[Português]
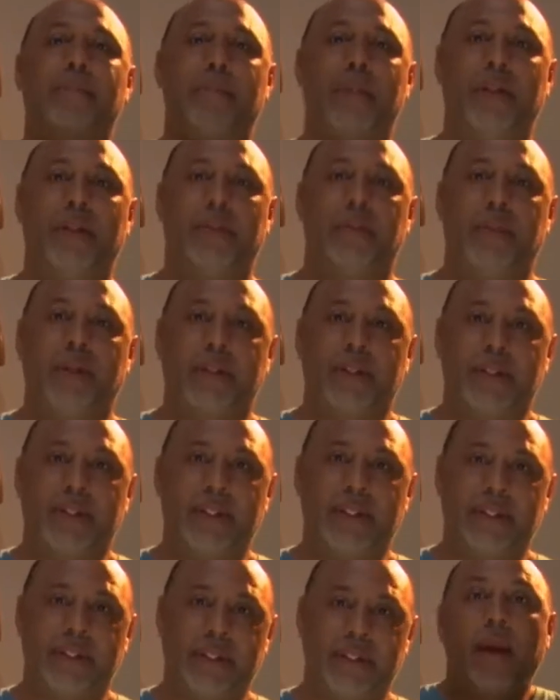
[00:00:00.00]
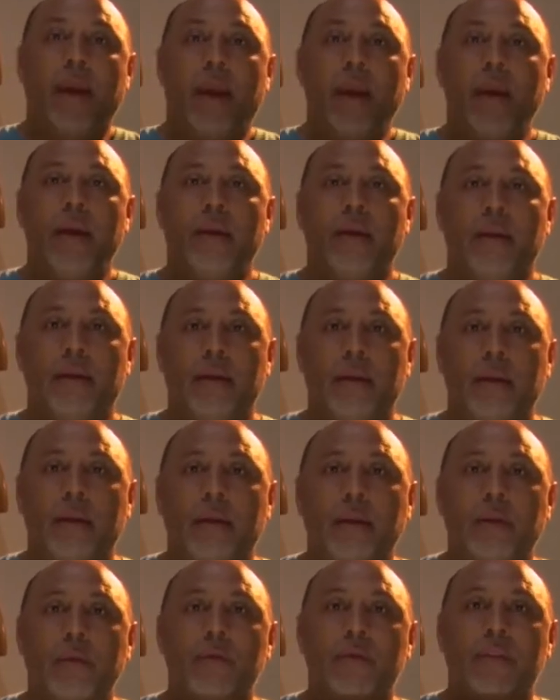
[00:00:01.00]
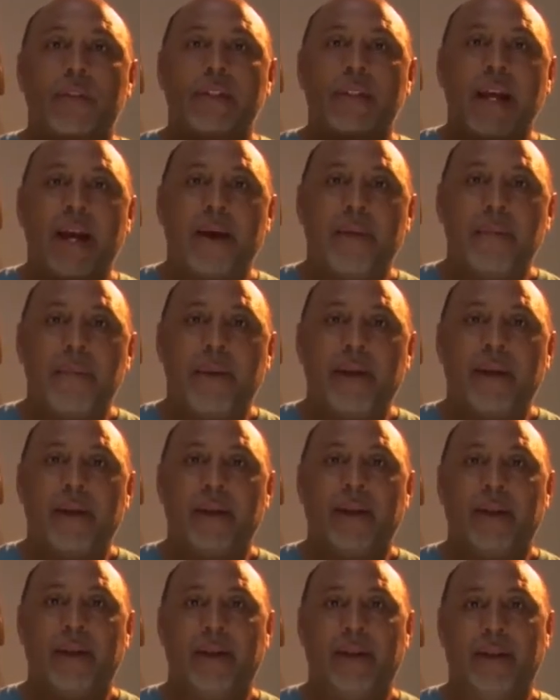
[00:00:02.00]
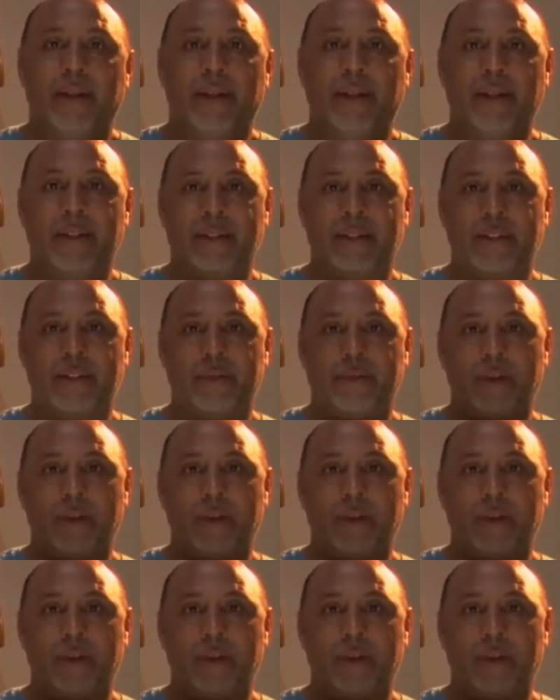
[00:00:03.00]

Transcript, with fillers: pela pesquisa. Quem não sabe desses